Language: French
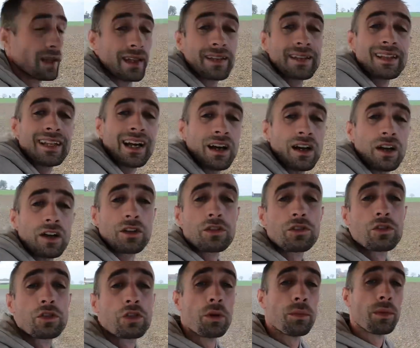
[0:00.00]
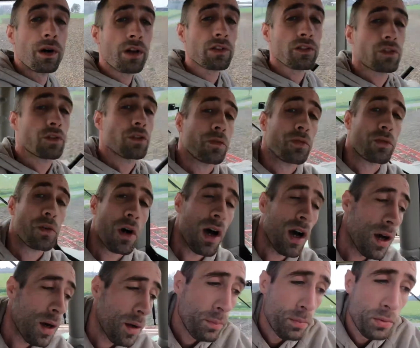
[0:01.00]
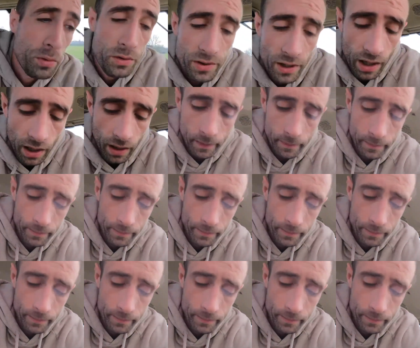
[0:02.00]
nain semence se fera plus tard.